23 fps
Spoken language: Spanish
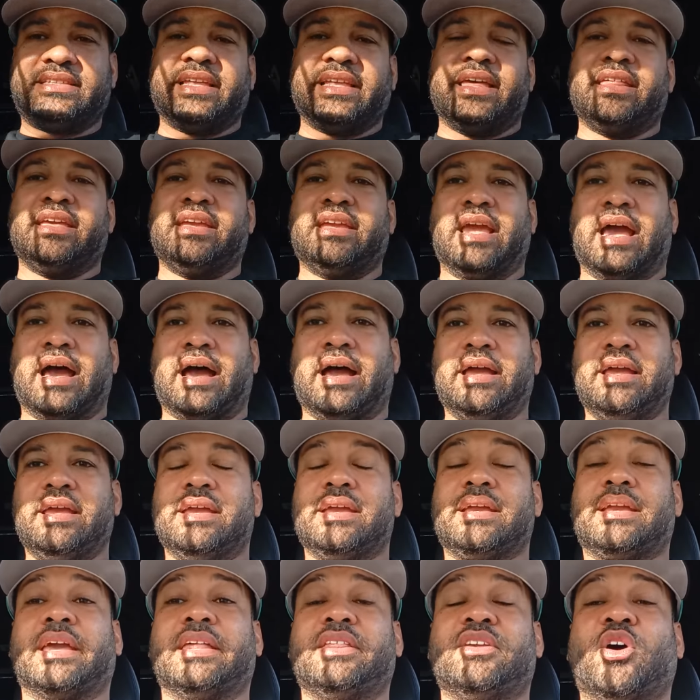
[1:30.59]
este día,
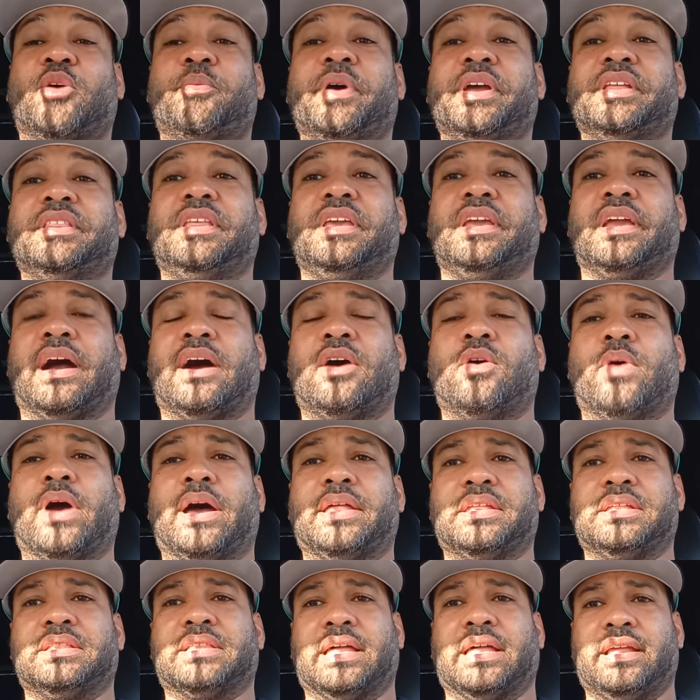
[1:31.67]
que Dios bendiga
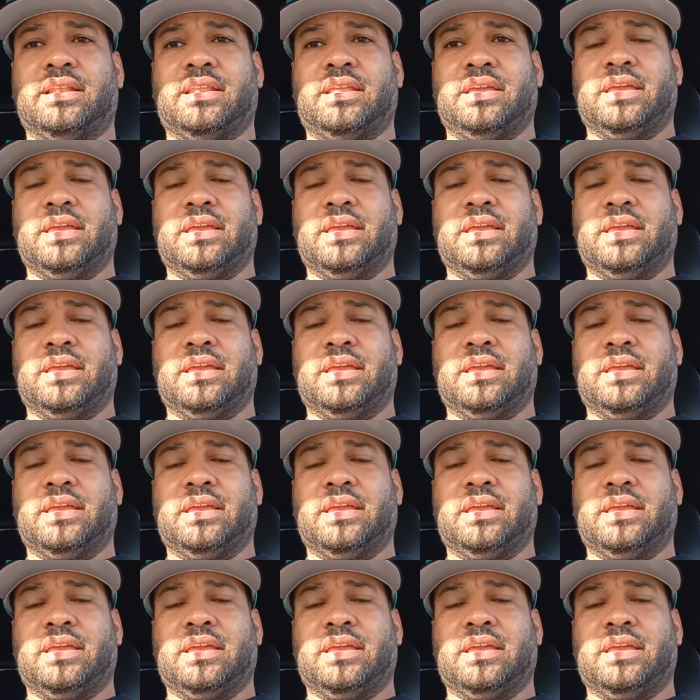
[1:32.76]
jugadita del